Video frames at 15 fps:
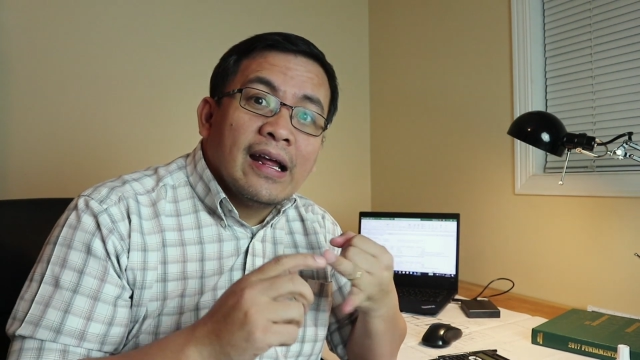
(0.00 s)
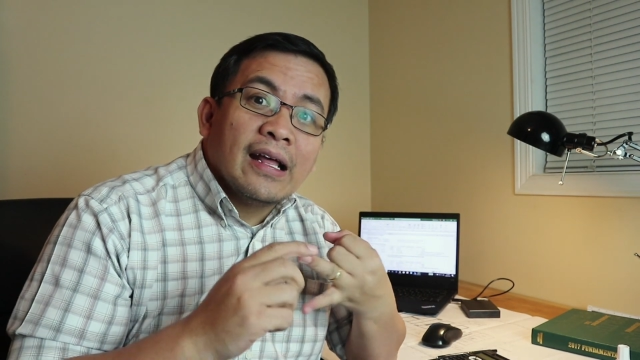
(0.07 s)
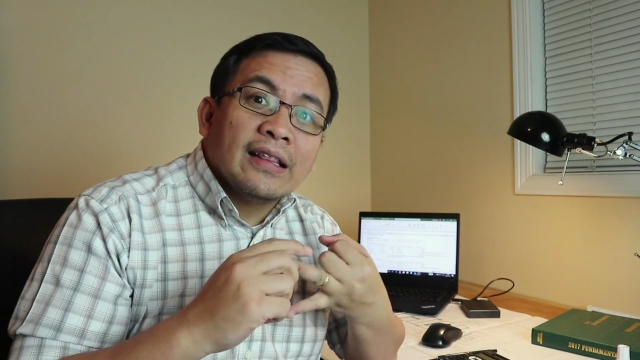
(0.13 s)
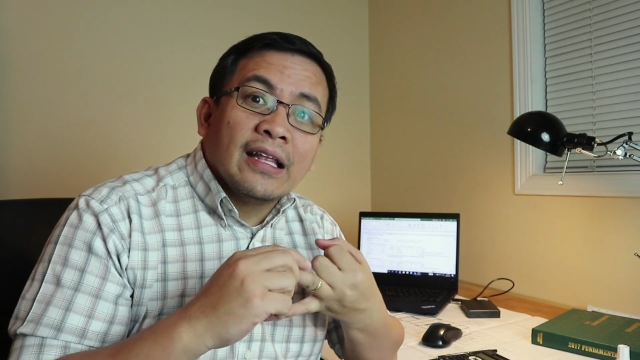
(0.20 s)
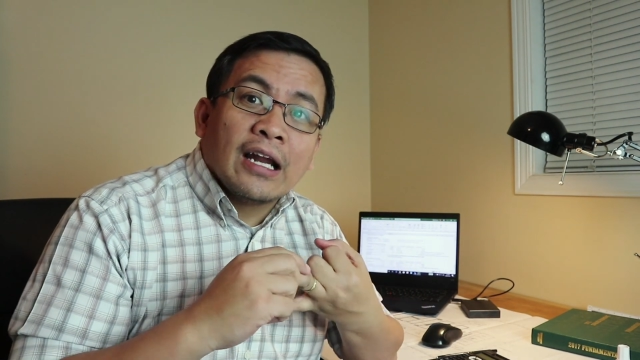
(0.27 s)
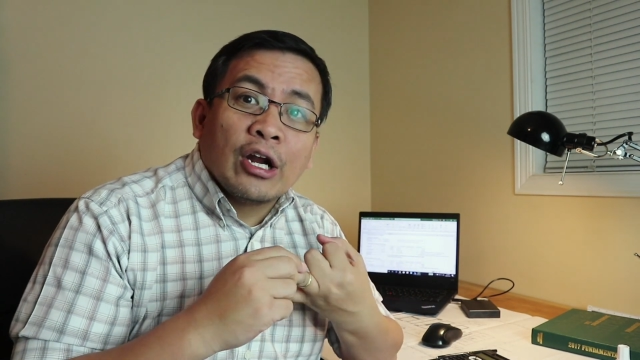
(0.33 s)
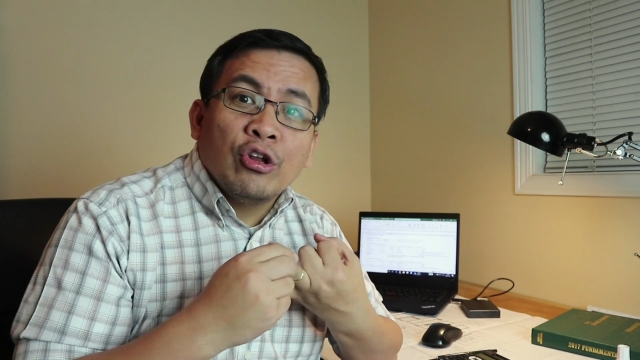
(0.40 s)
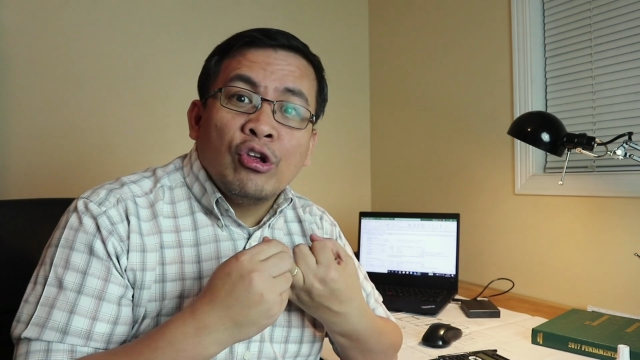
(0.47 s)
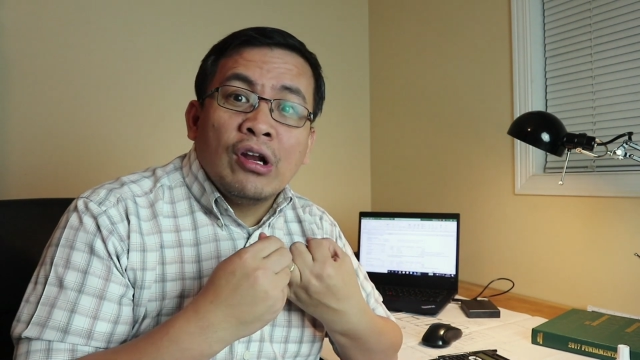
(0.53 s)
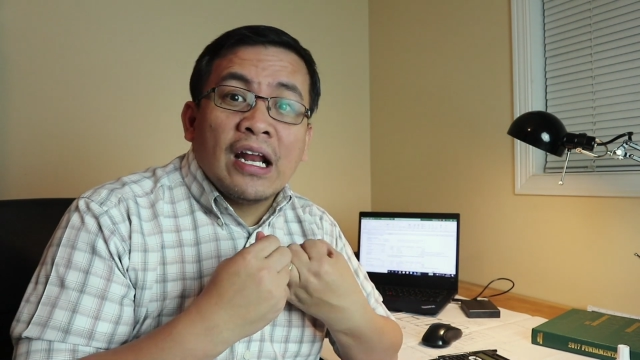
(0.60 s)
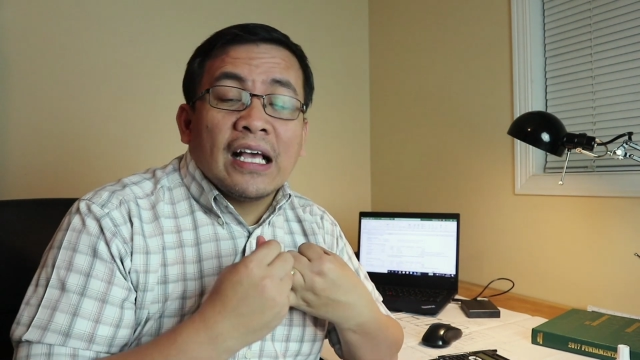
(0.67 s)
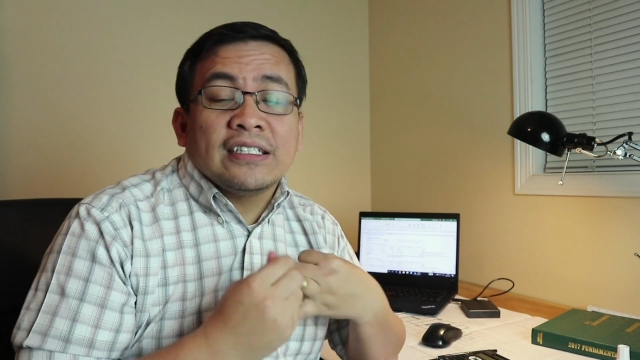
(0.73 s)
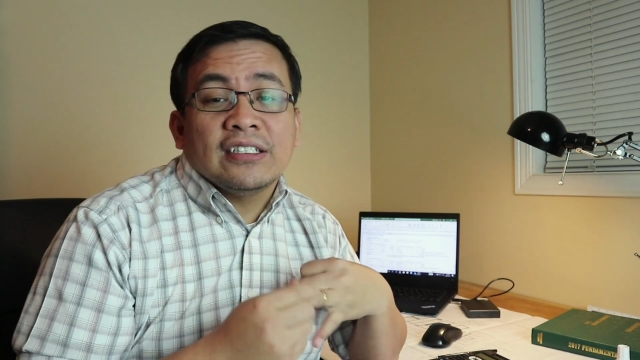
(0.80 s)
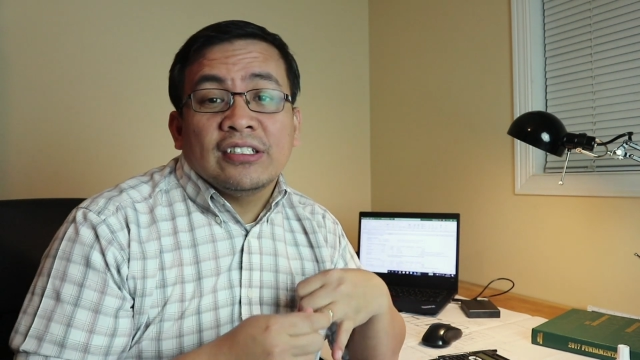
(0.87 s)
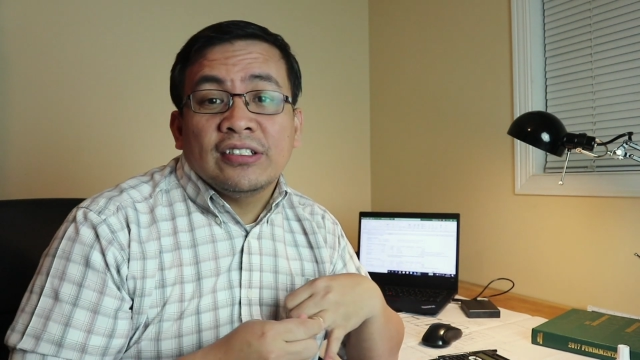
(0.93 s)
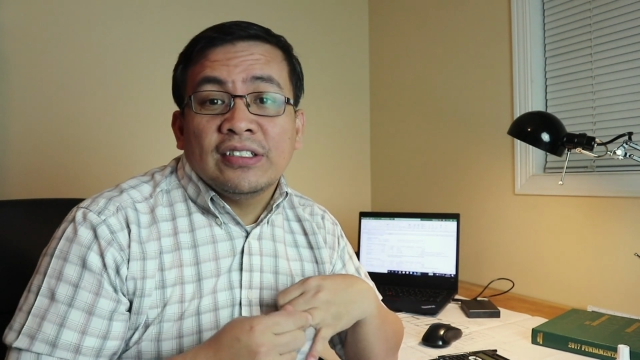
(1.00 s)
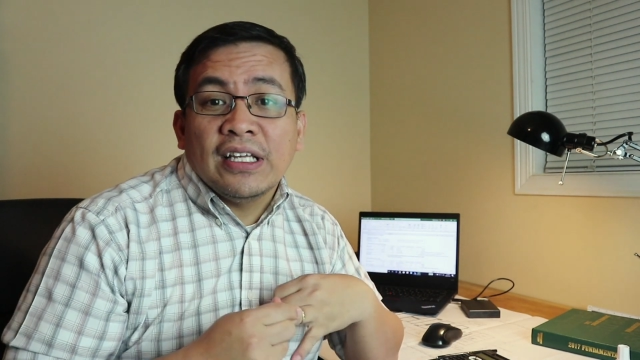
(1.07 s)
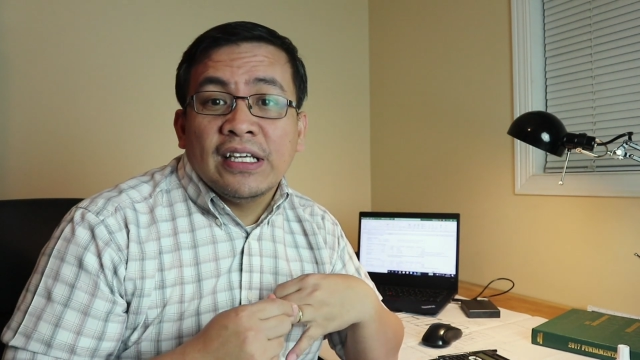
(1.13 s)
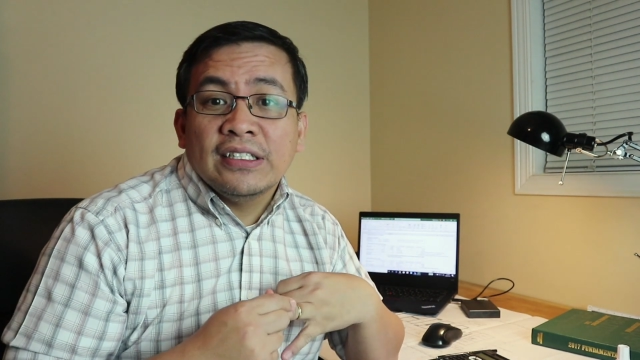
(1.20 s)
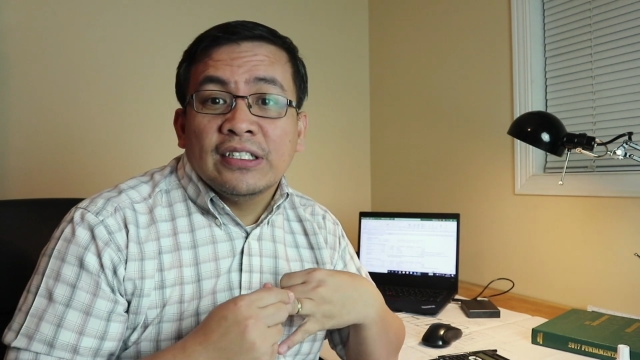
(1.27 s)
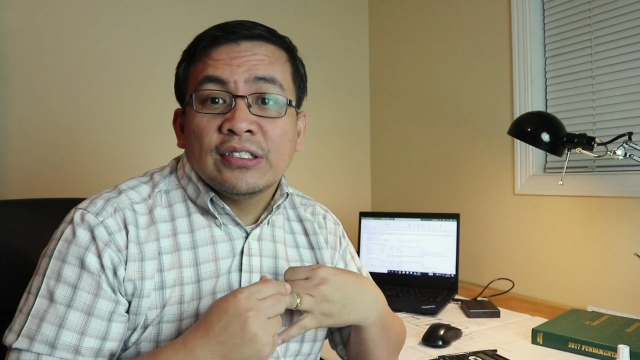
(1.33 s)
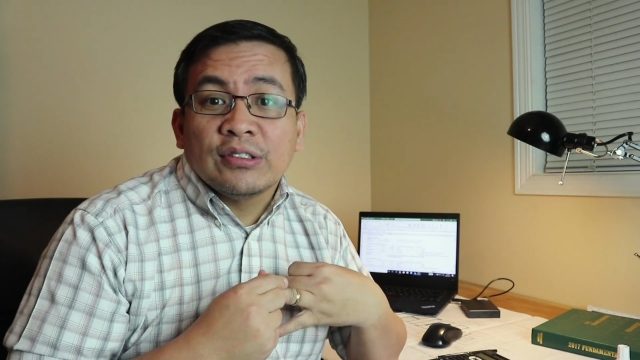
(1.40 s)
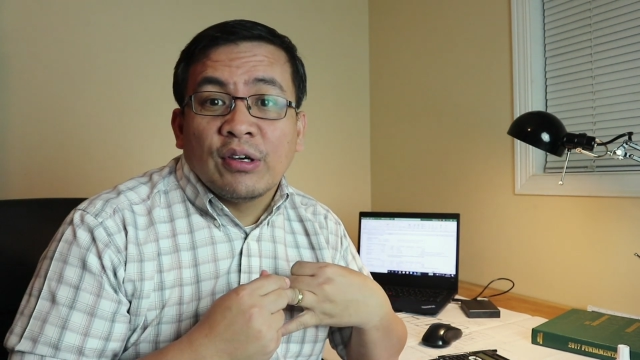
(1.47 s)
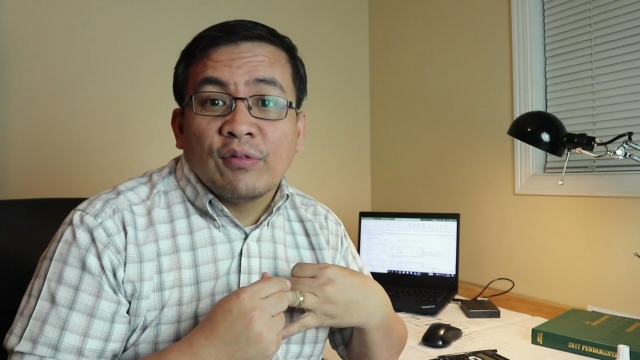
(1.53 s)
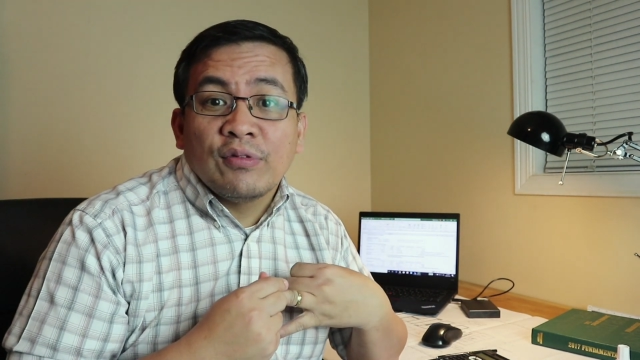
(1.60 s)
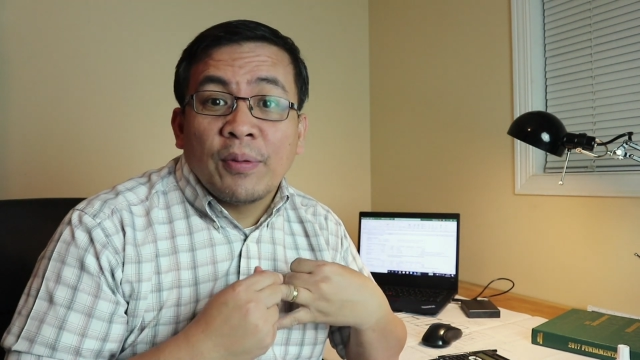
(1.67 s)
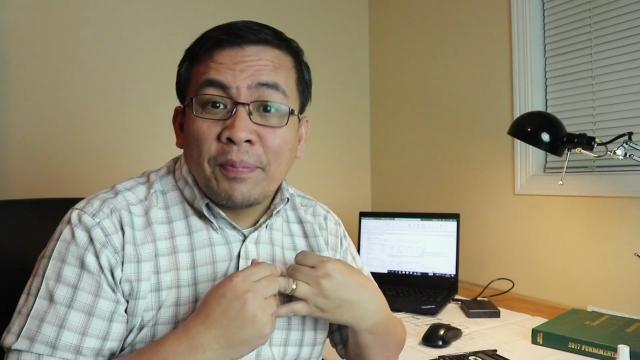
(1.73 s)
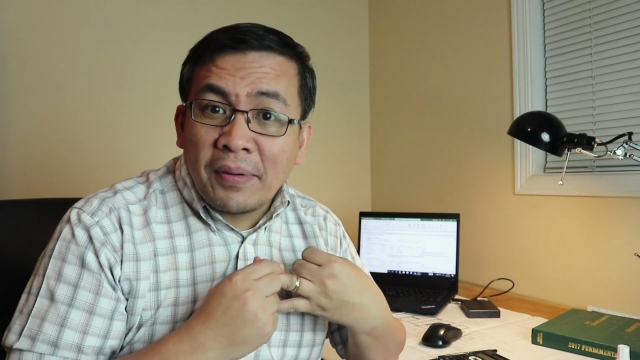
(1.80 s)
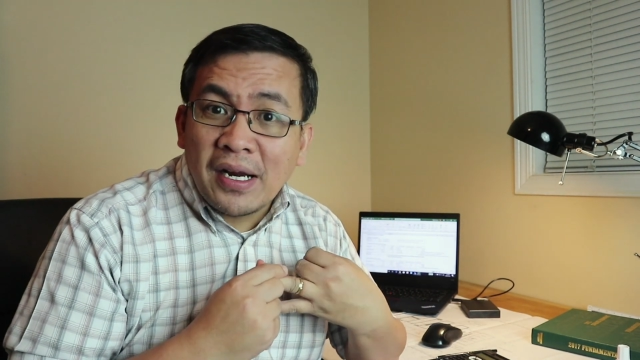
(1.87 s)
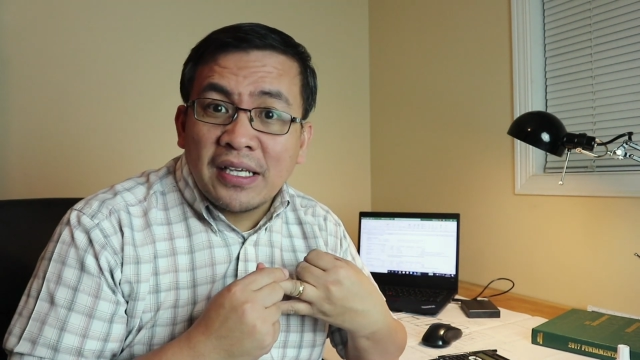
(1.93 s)
And then ano yung last stages of
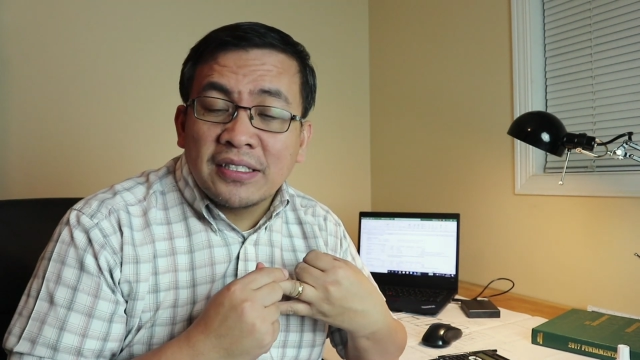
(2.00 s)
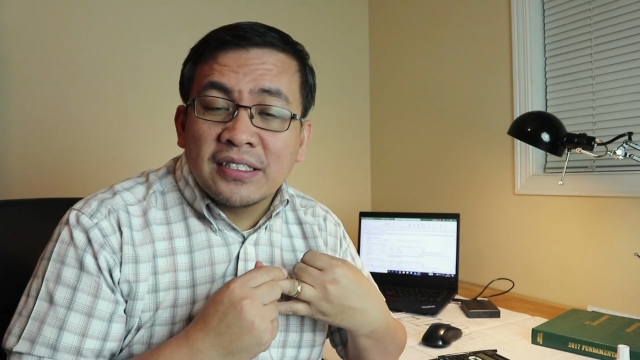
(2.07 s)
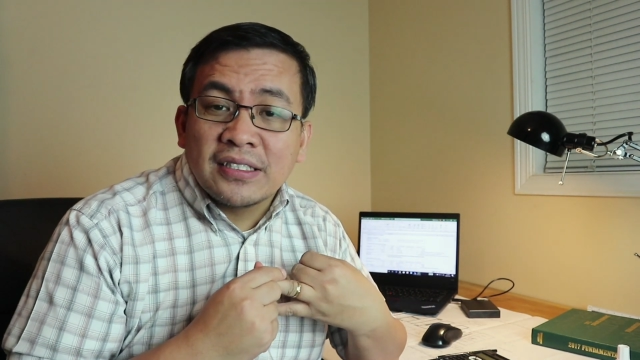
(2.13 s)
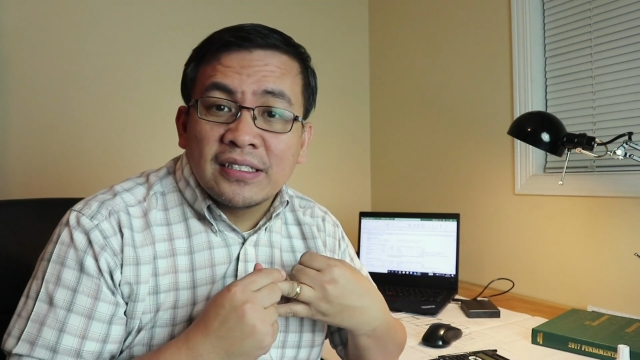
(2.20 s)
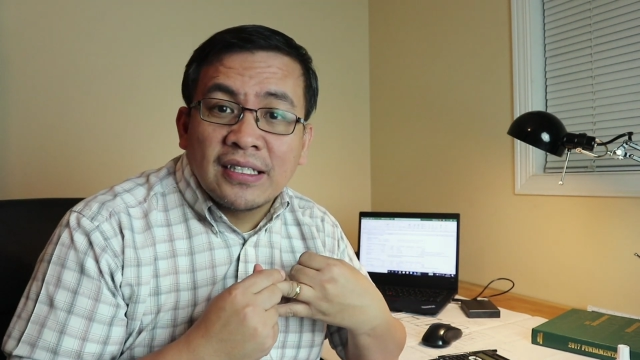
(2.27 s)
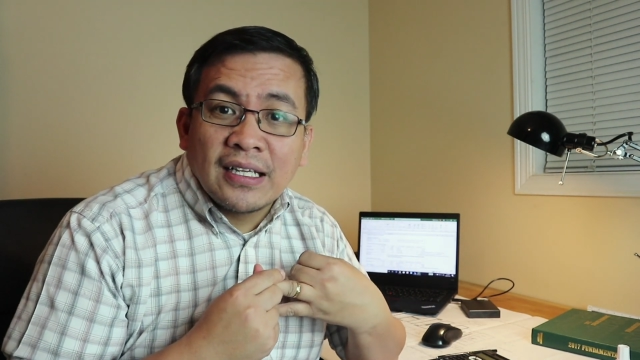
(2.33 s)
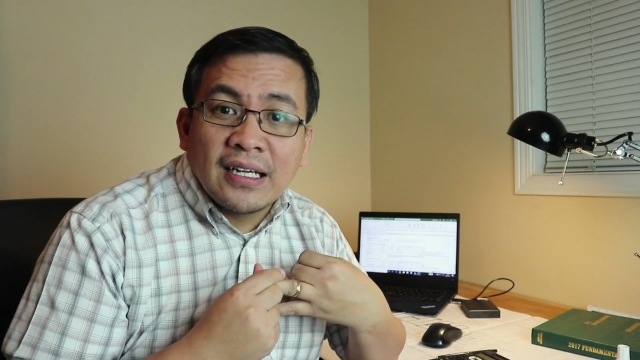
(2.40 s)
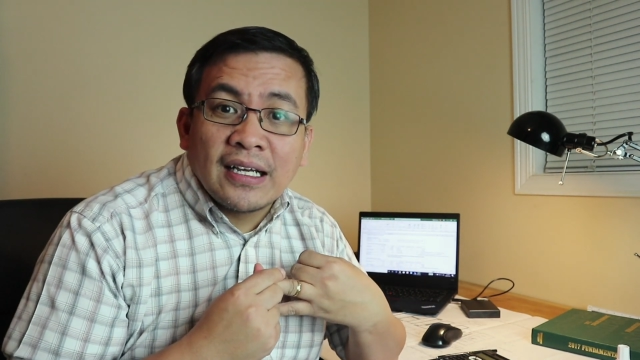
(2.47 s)
the process na,